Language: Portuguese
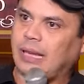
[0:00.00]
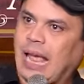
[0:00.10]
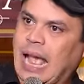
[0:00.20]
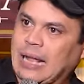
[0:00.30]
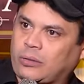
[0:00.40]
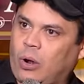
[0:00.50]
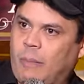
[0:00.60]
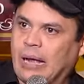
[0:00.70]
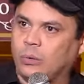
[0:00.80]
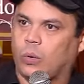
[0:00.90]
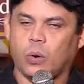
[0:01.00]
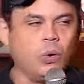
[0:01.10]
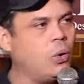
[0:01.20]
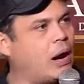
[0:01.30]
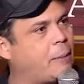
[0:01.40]
Ah, tomar no
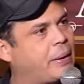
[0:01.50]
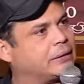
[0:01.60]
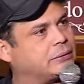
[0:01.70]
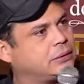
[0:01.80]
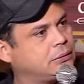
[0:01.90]
cu, rapaz.